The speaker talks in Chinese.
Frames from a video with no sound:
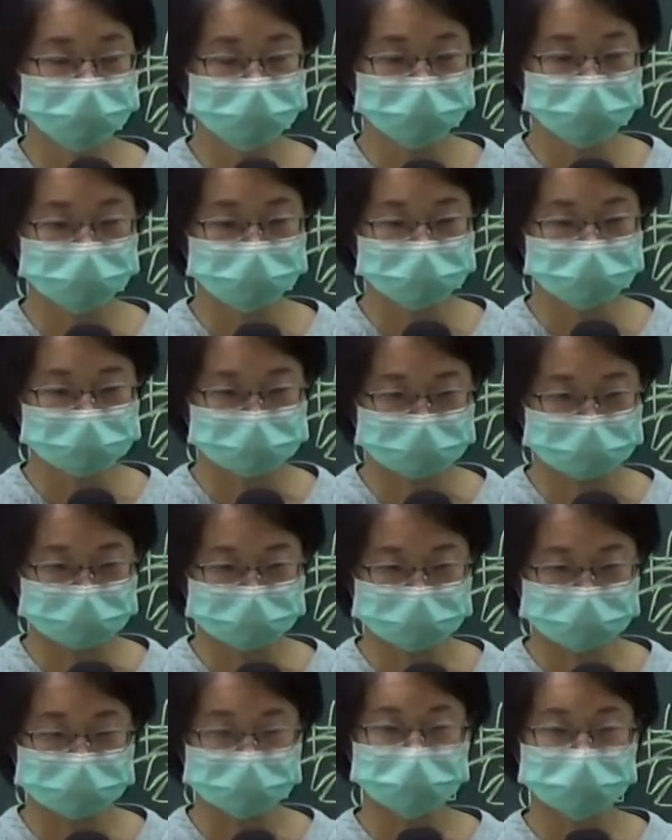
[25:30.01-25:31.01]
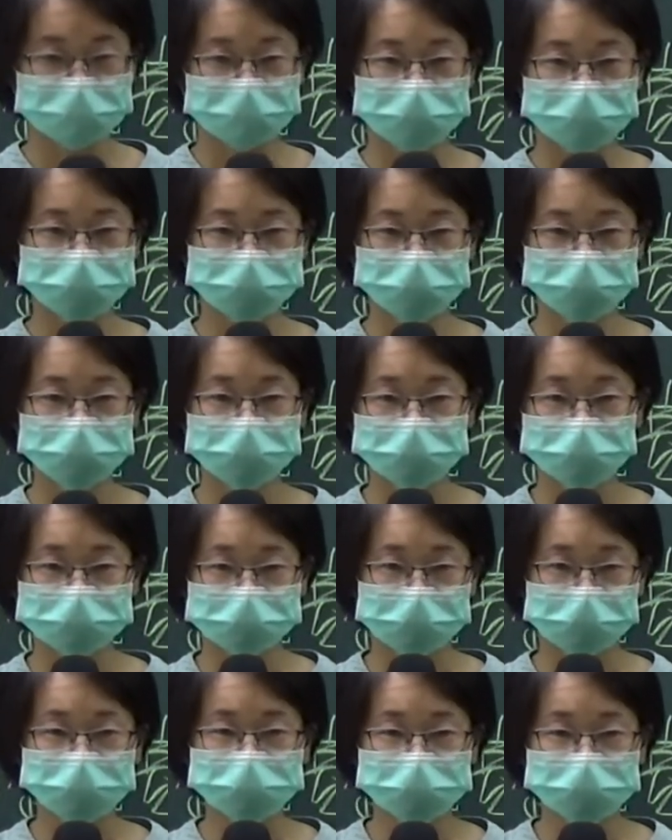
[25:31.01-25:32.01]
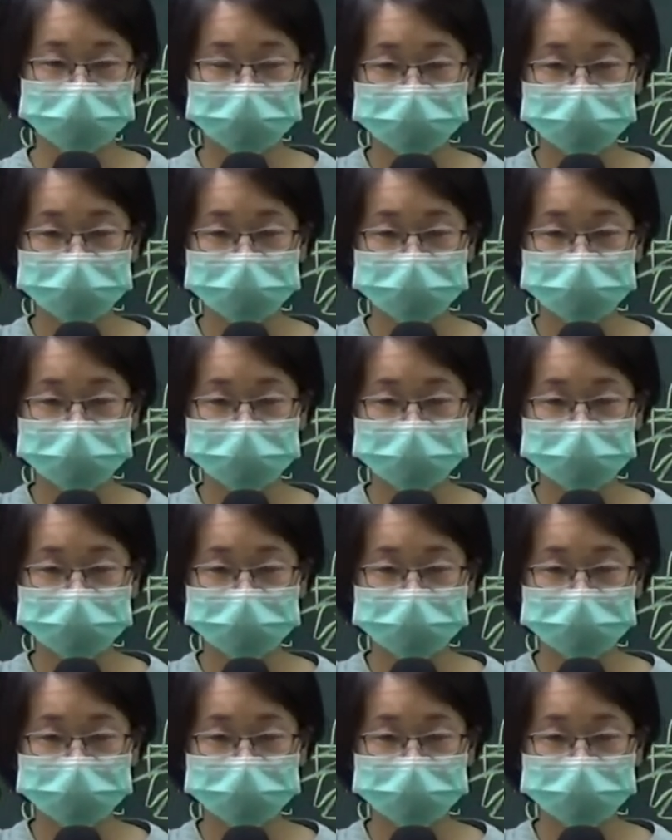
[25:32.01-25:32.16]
如果一讲到这样，你耳朵没有长茧，